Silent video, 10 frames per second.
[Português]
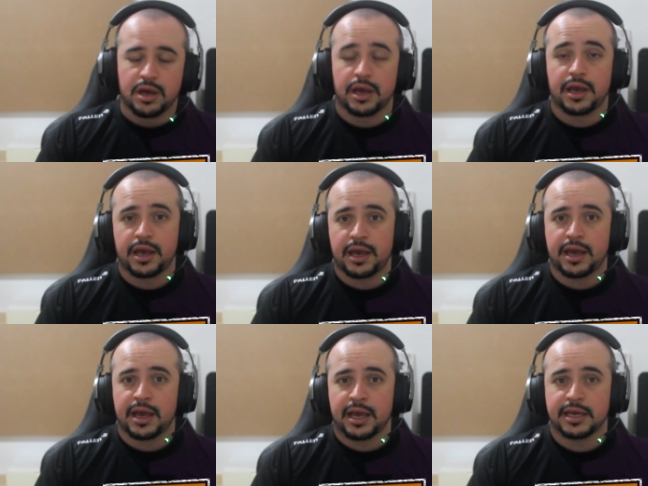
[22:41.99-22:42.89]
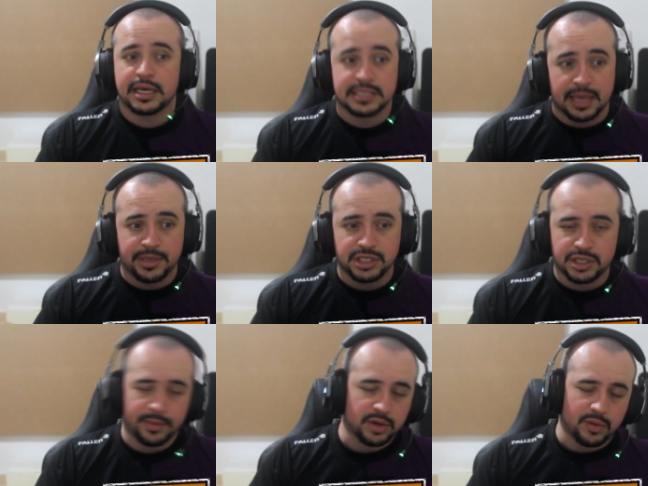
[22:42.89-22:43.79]
é... e quem sabe a gente
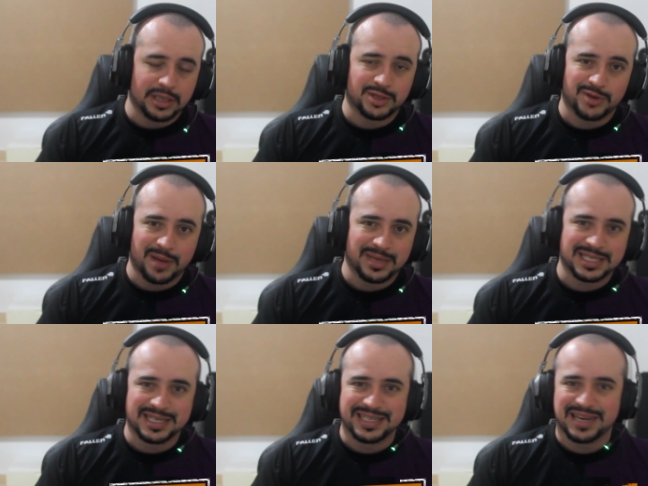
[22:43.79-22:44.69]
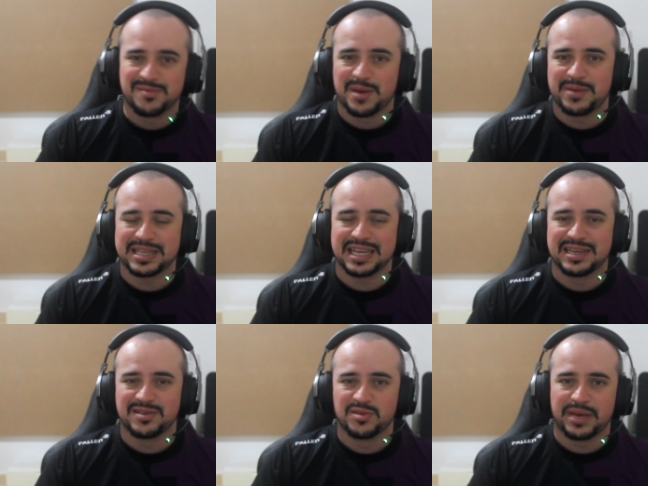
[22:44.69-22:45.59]
também não começa a jogar bastante aí é um mapa que está
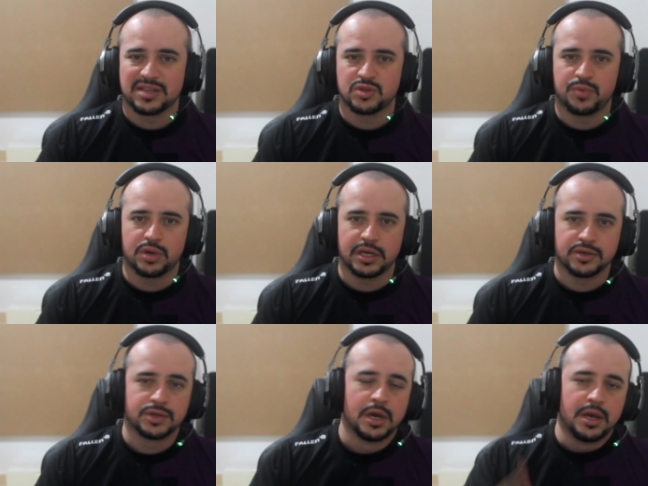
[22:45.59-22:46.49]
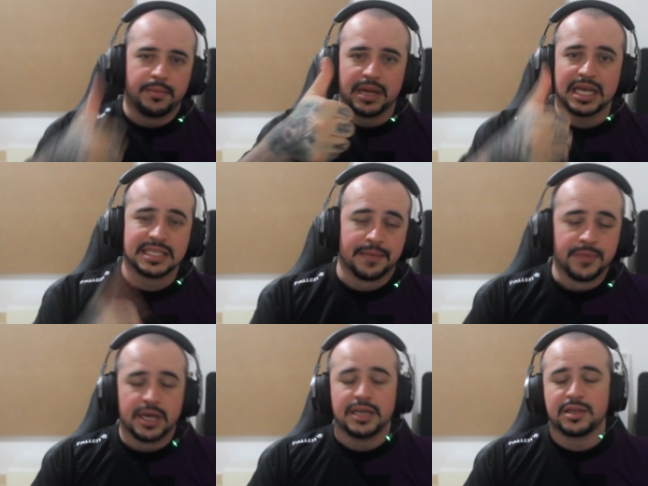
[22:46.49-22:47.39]
entrando no meta aos pouquinhos. Beleza?
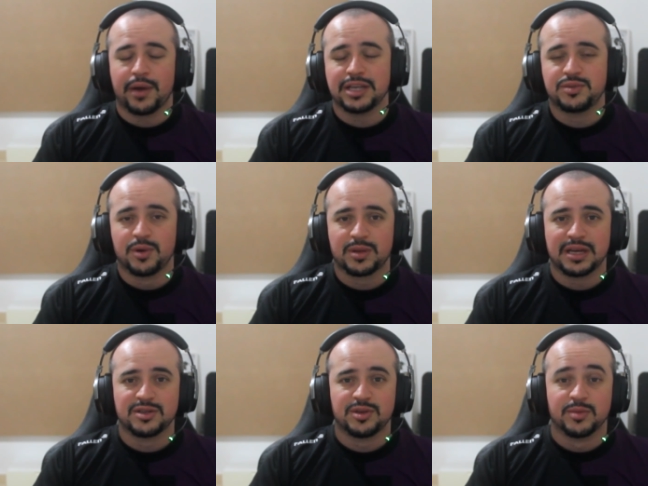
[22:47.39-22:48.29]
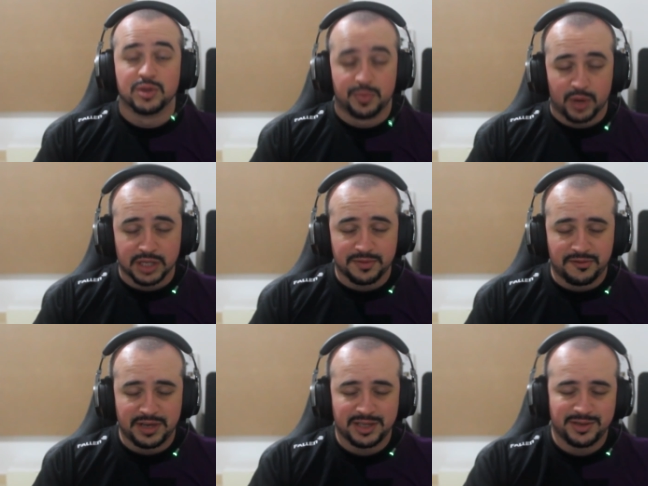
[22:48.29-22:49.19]
Então é isso, meu clã. Nos vemos no próximo
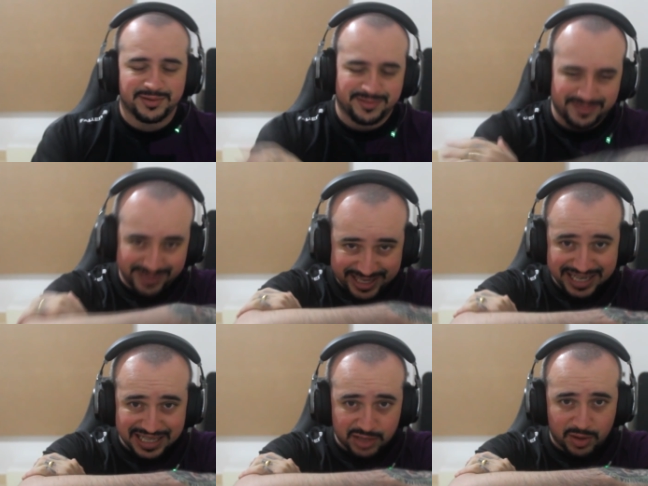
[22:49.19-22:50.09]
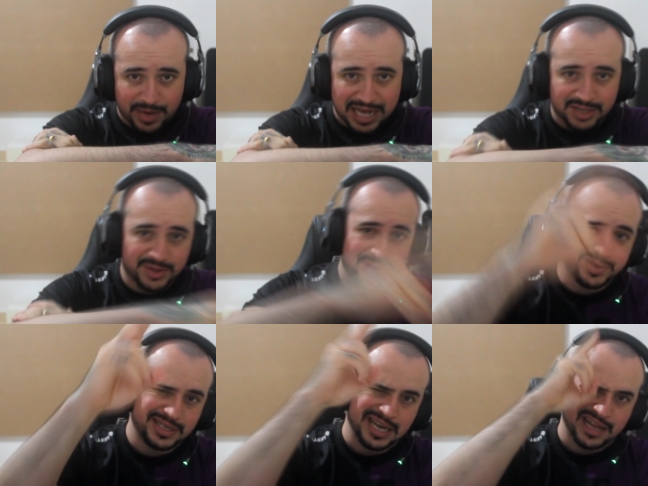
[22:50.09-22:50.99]
vídeo. Um gigantesco abraço
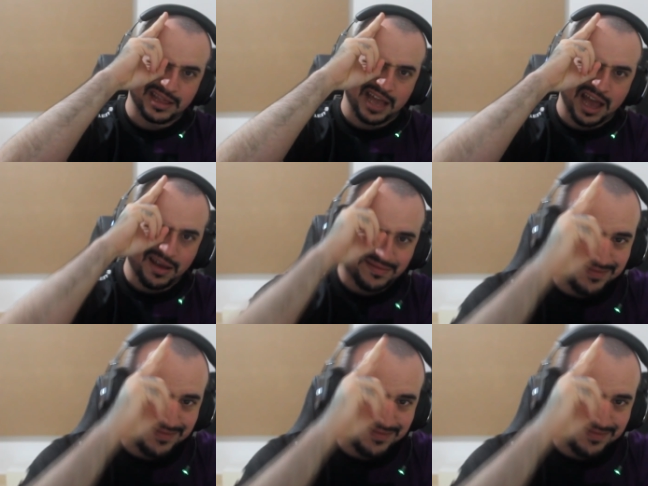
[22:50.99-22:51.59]
e até